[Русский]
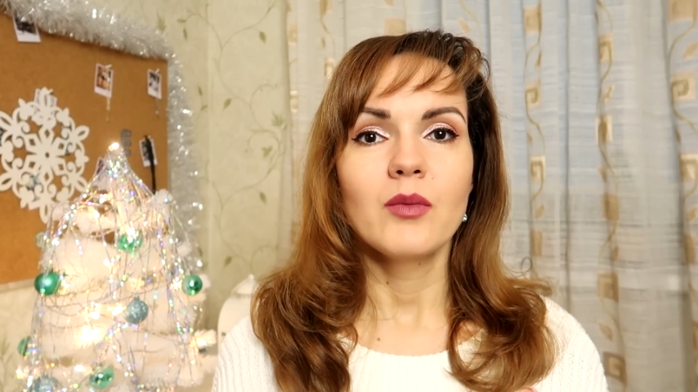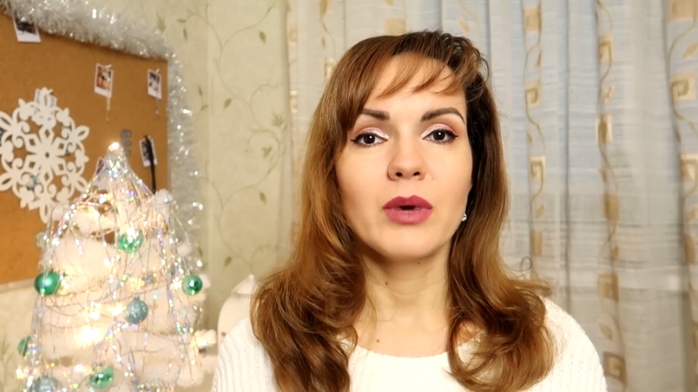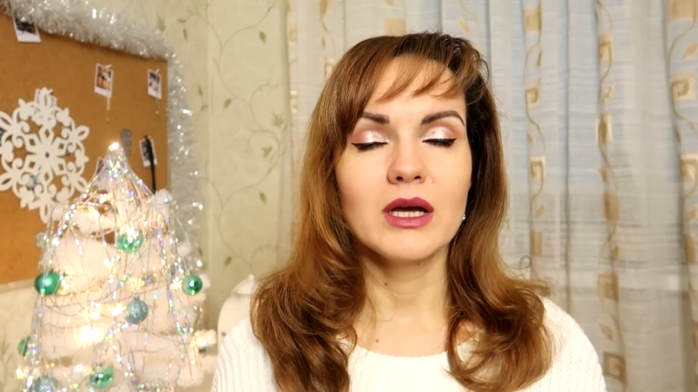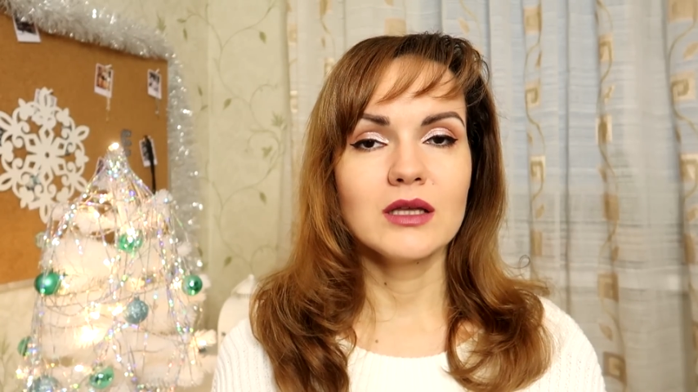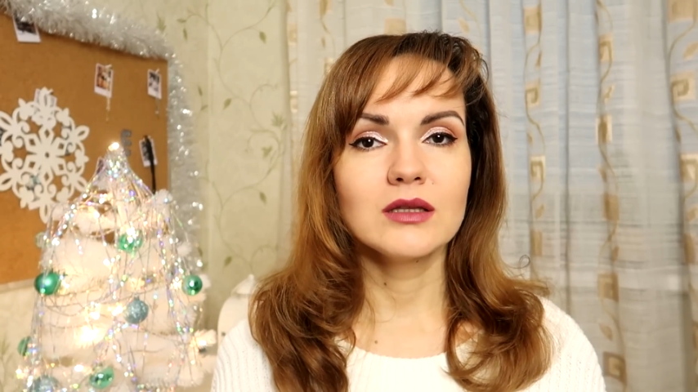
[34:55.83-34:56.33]

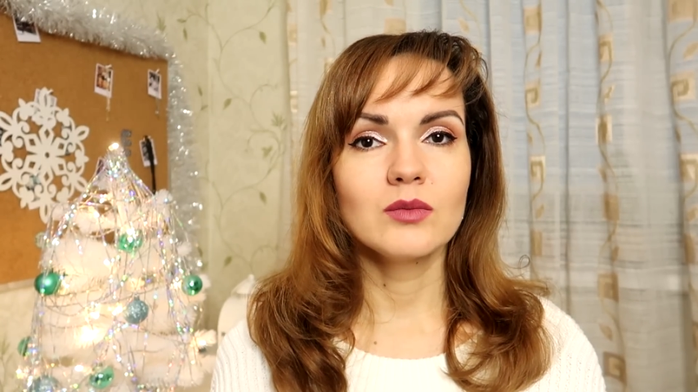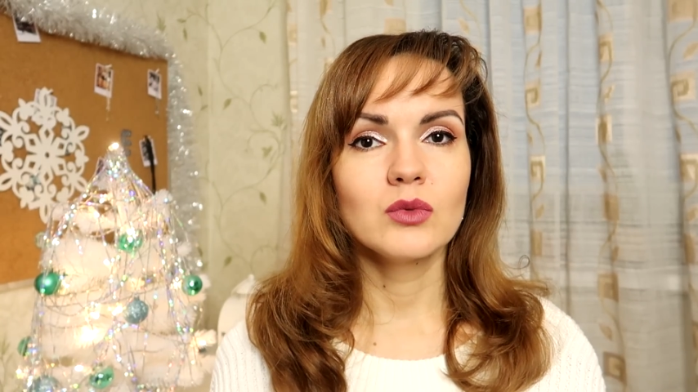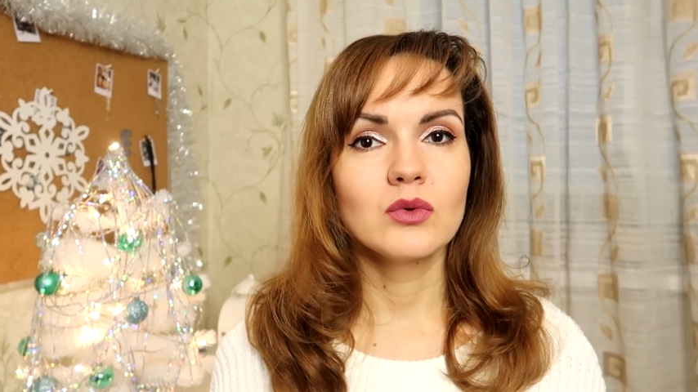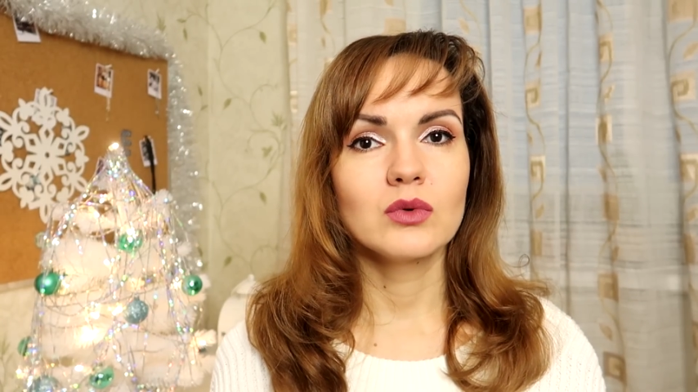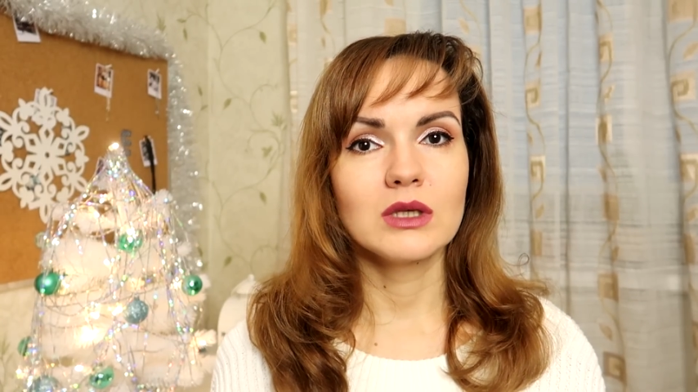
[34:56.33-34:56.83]

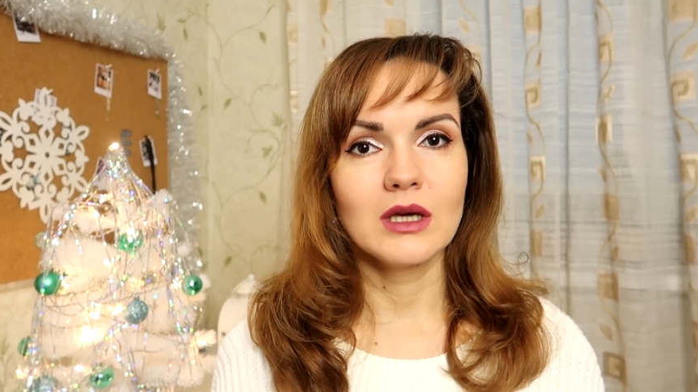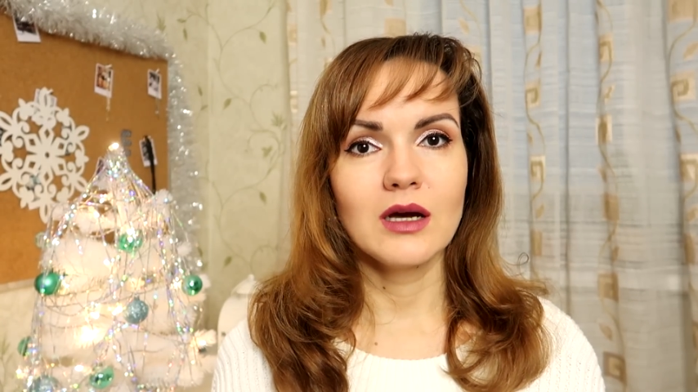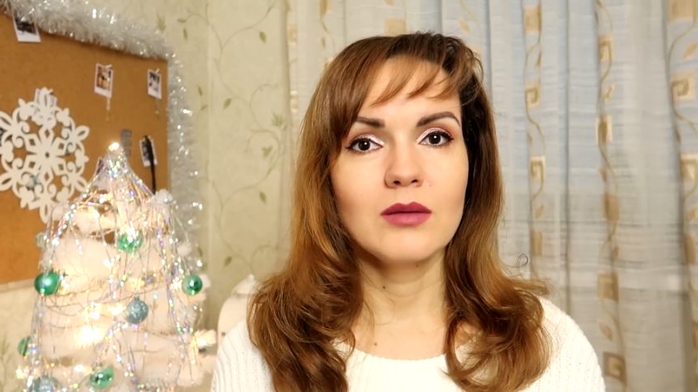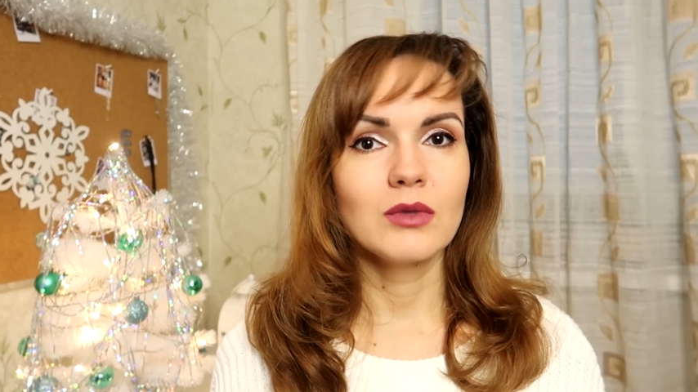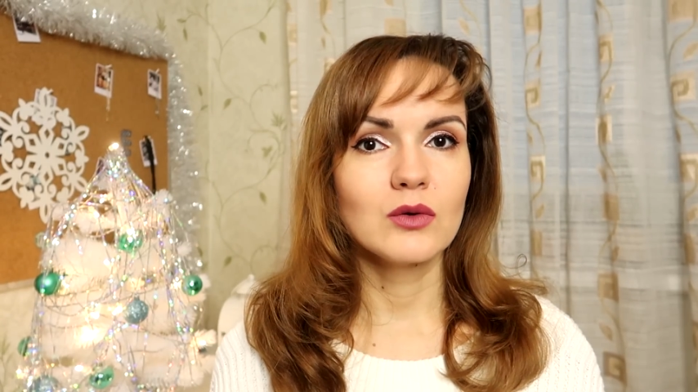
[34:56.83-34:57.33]
Поэтому
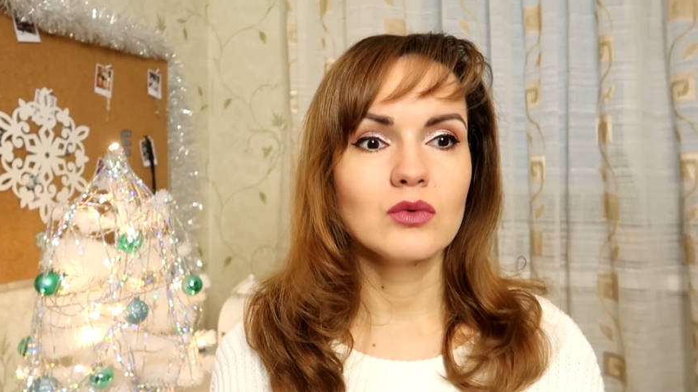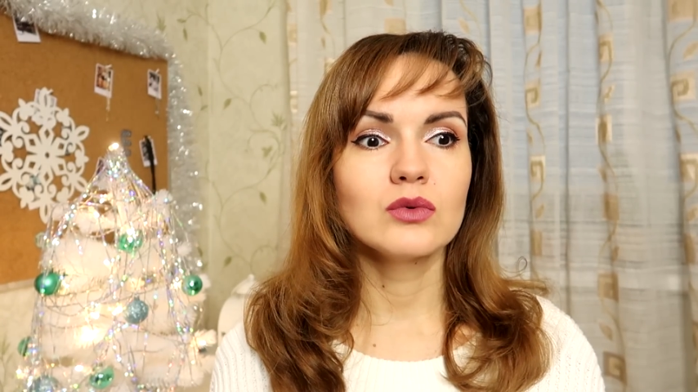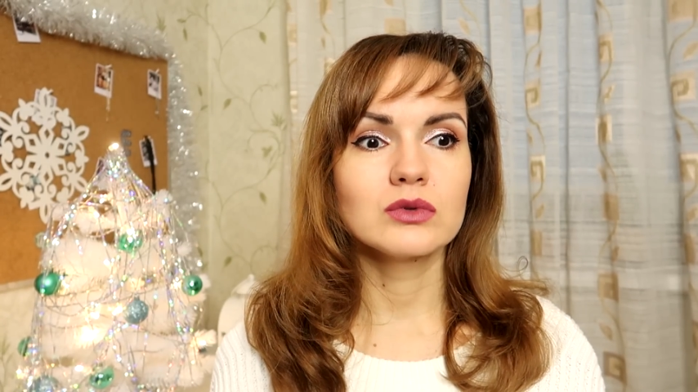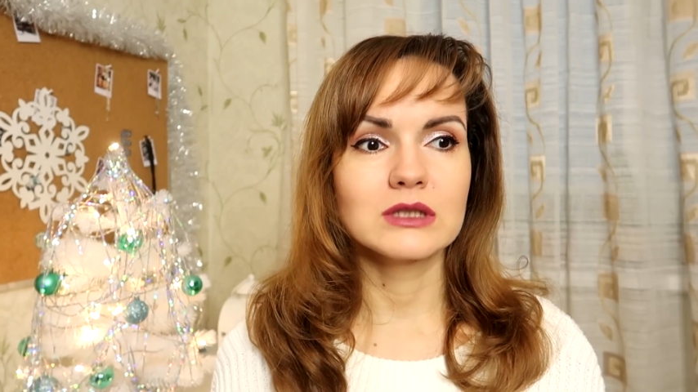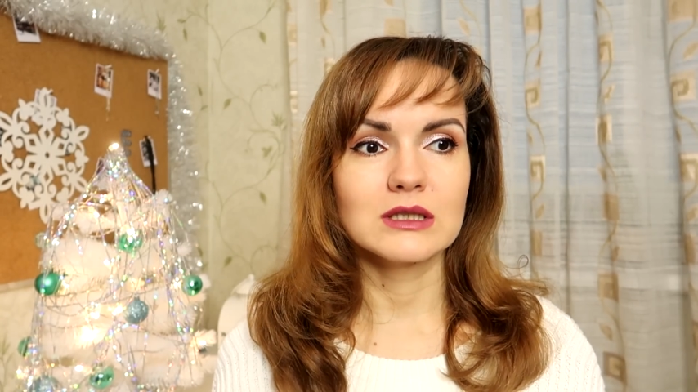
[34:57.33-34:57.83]
я
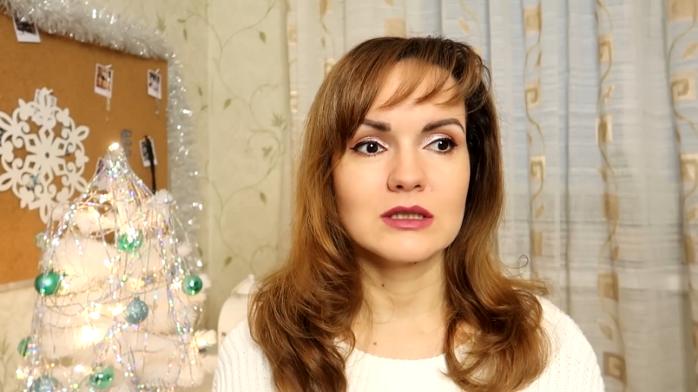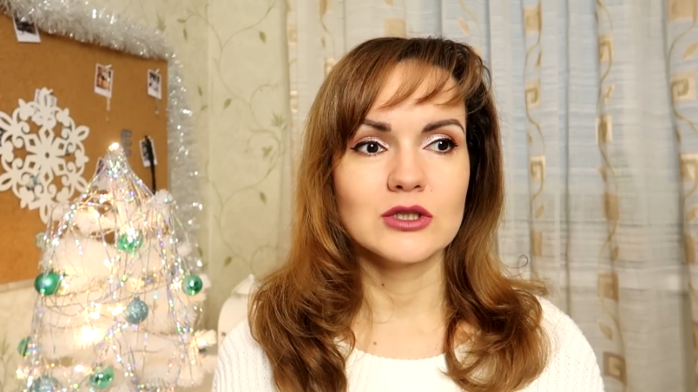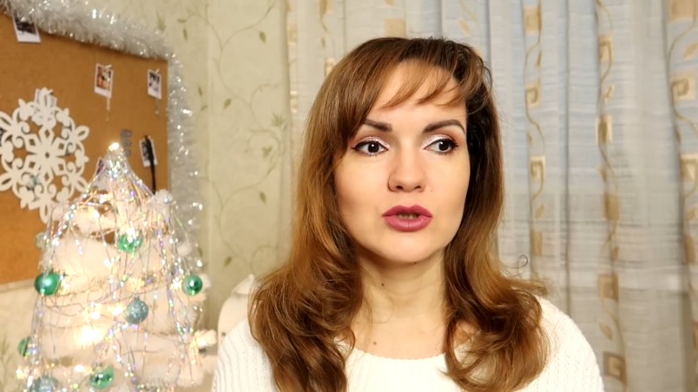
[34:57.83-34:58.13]
могу сказать,